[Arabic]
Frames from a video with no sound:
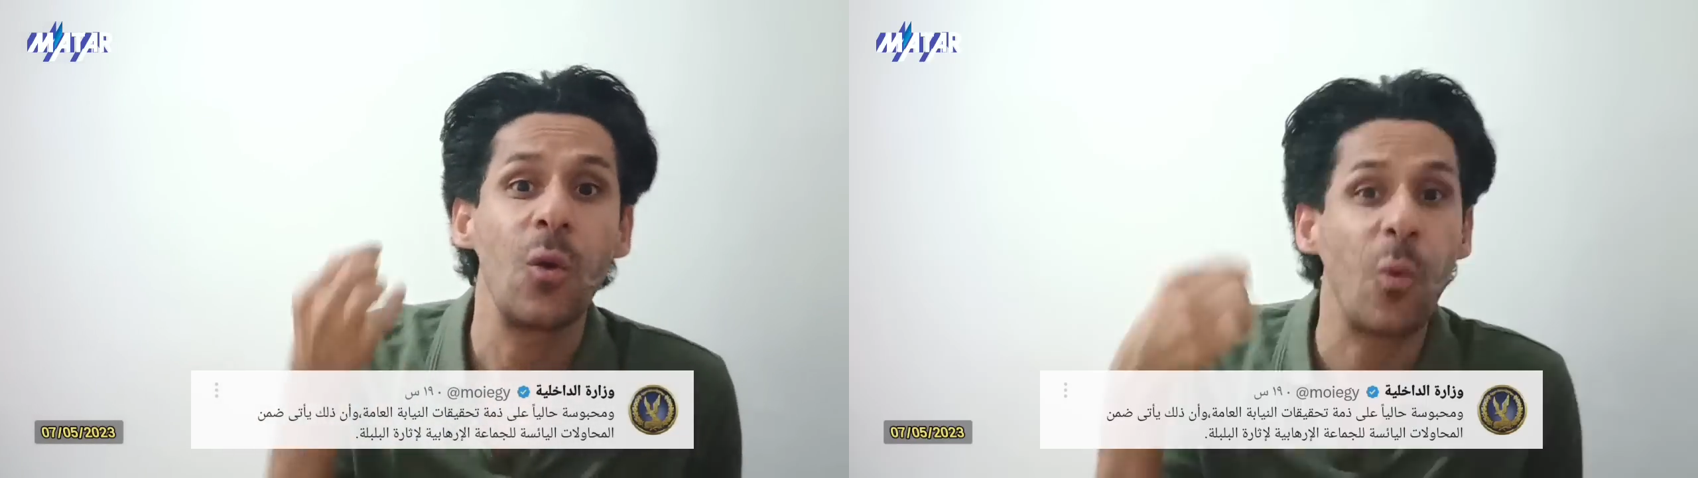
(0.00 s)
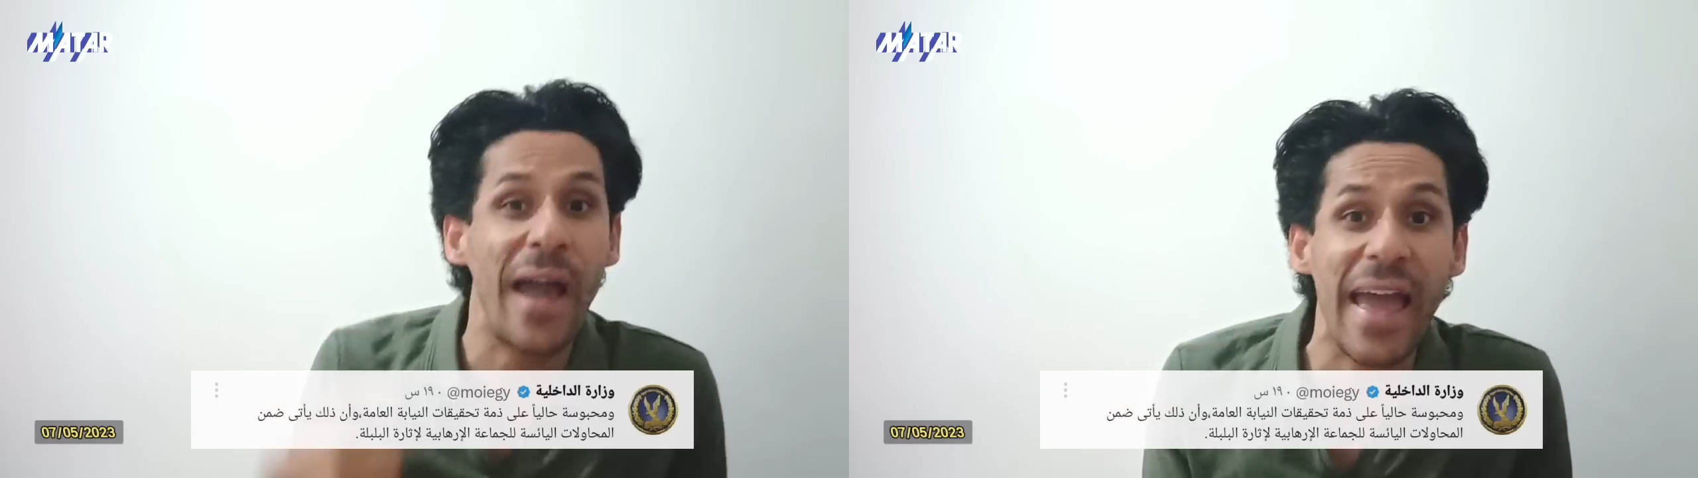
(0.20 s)

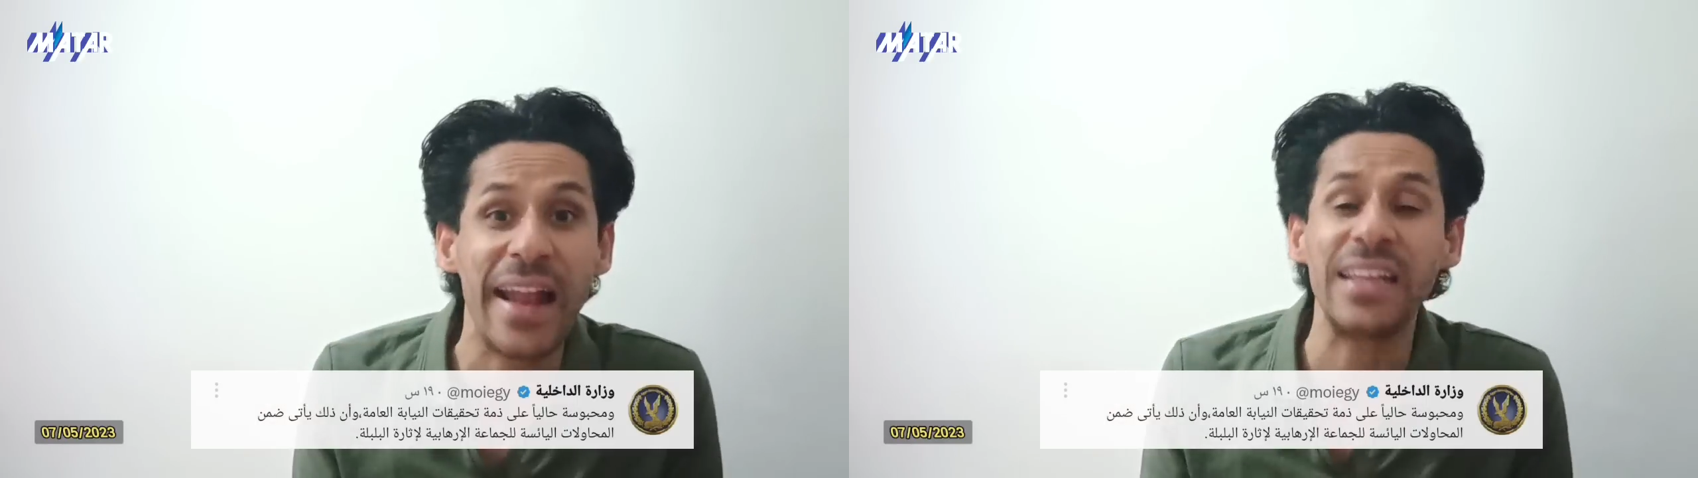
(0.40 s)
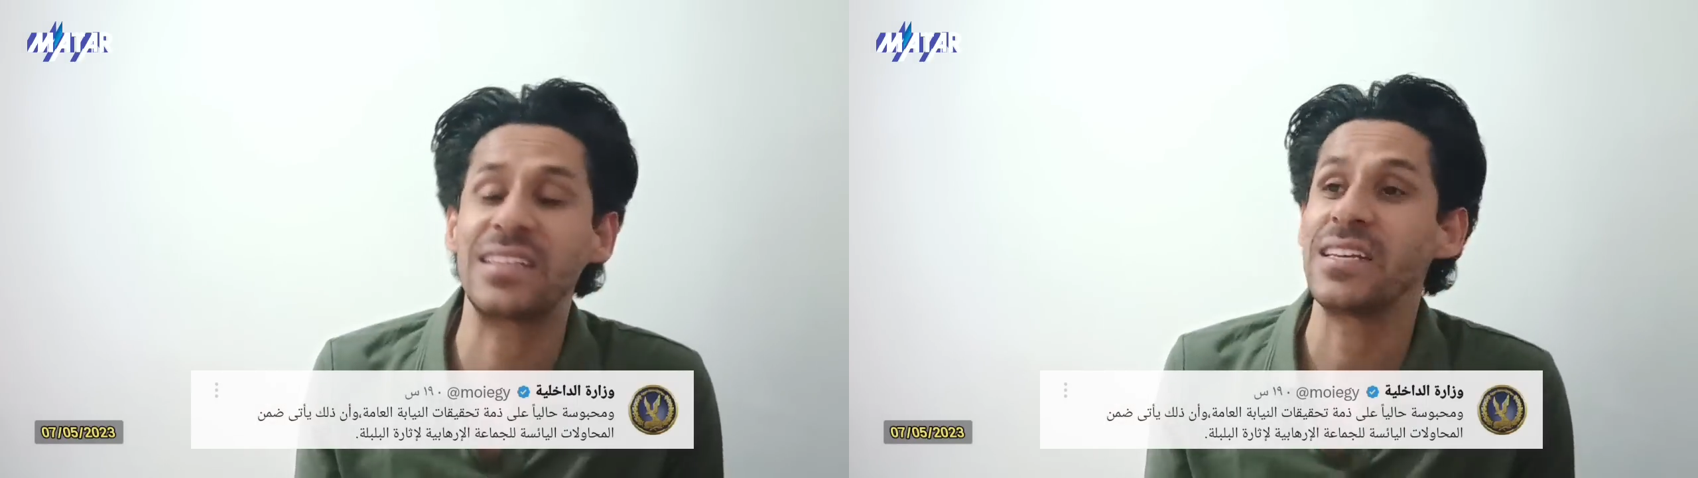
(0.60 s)

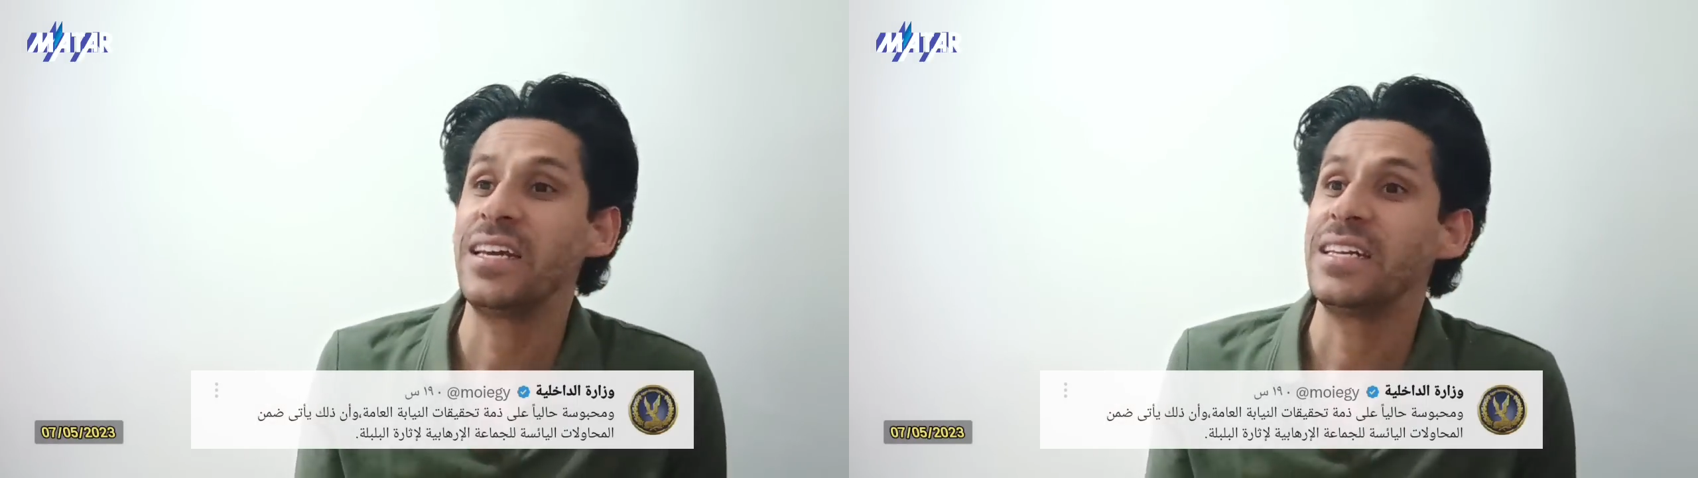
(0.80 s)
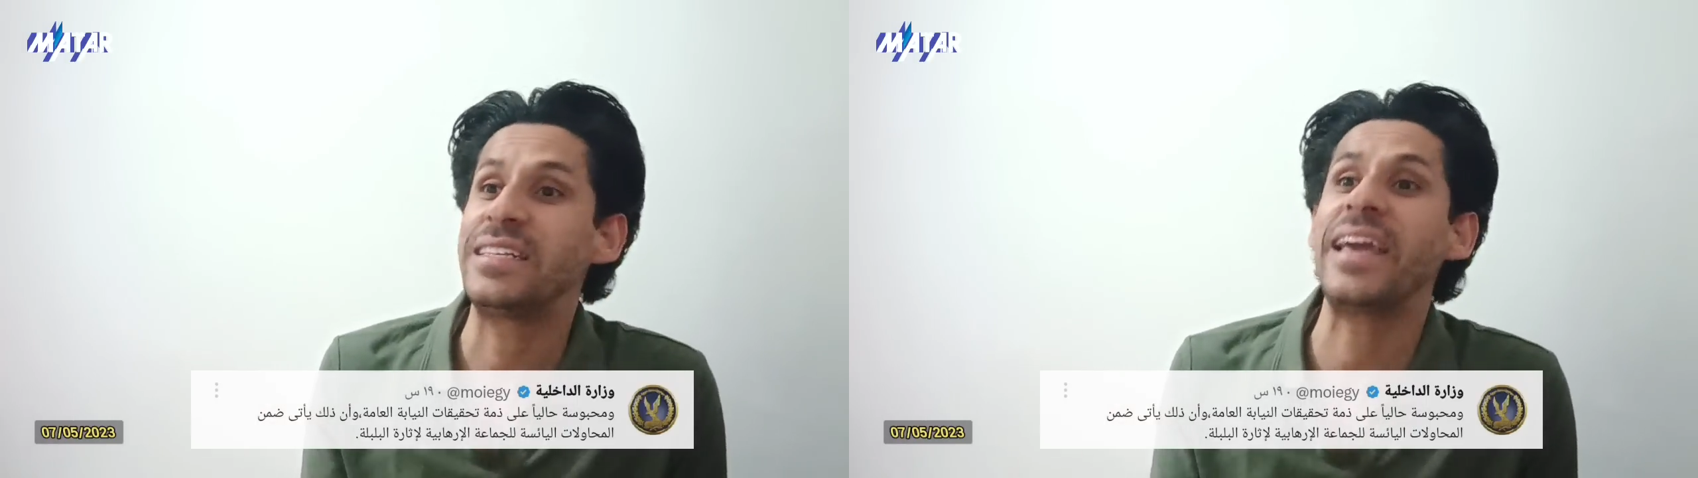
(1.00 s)
وقالت
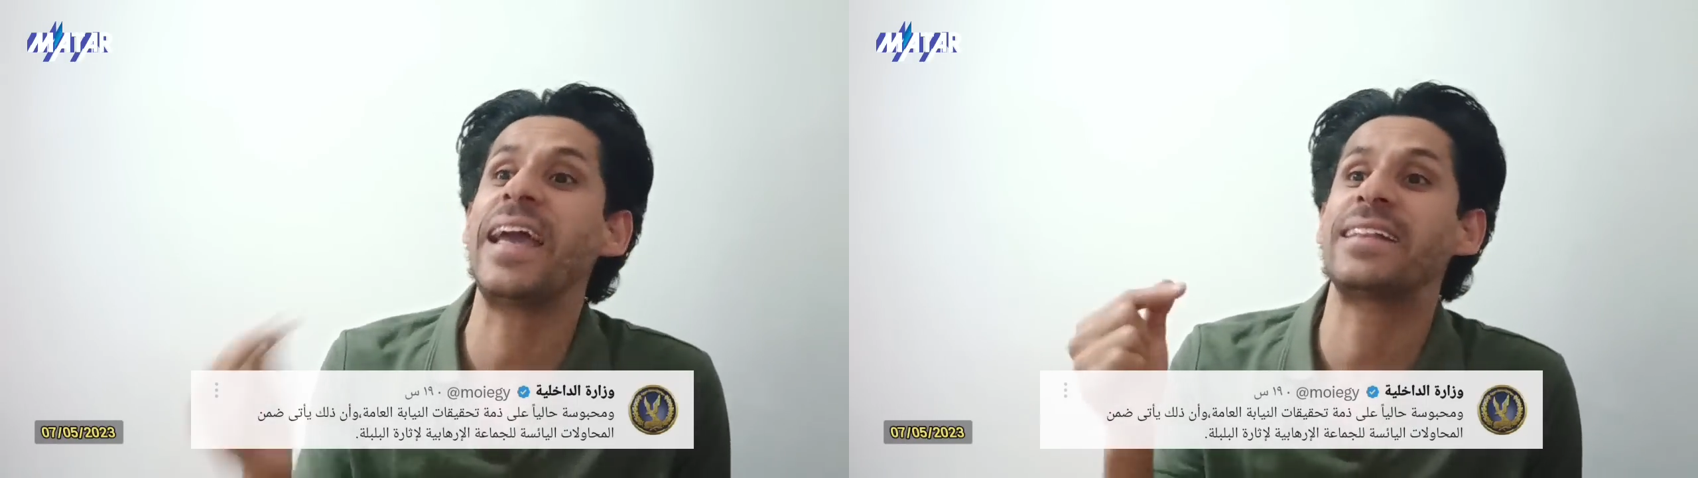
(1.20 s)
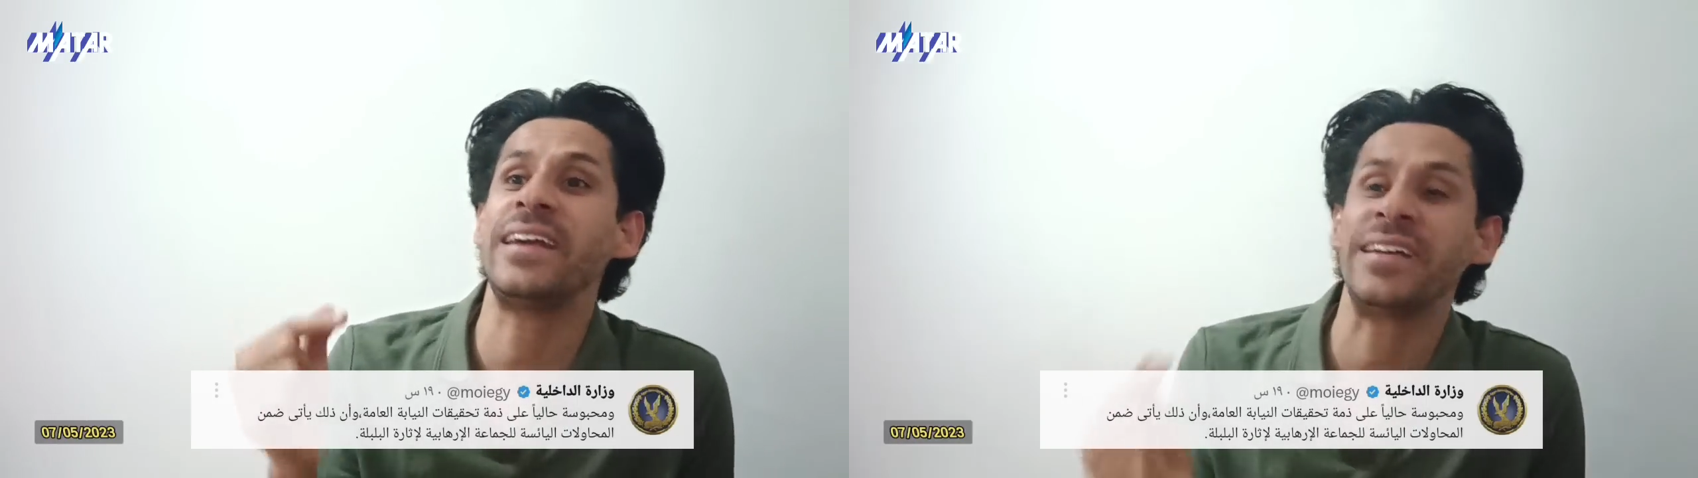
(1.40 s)

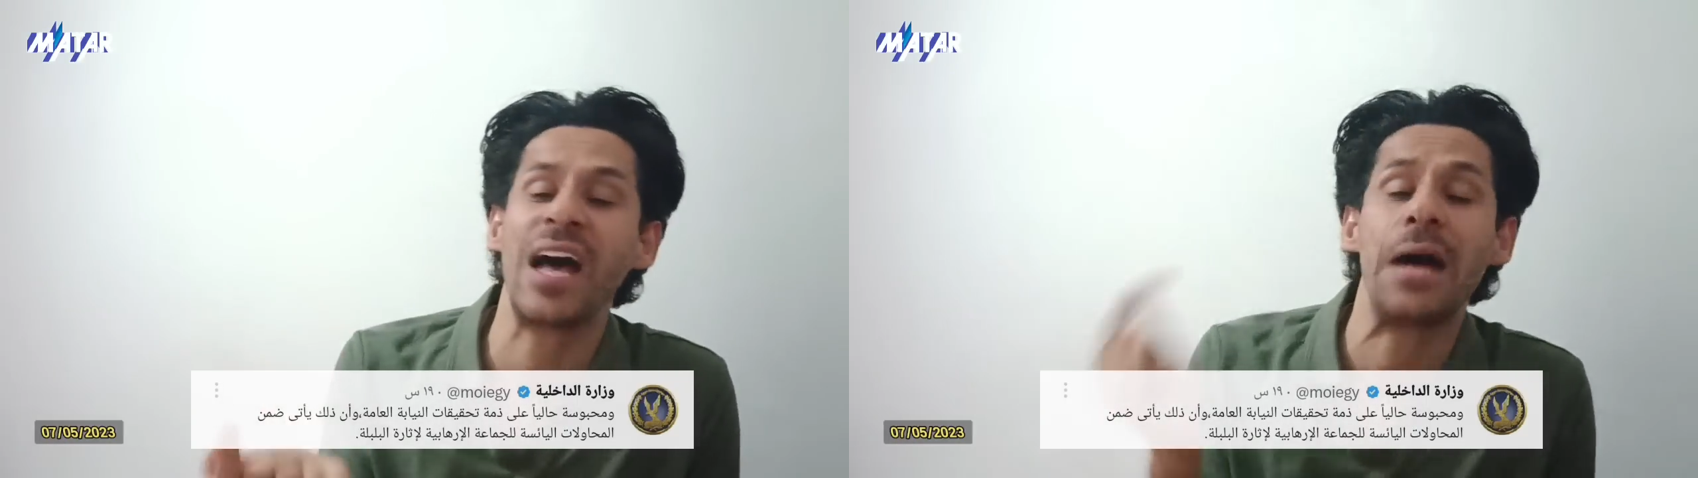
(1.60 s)
ديت احنا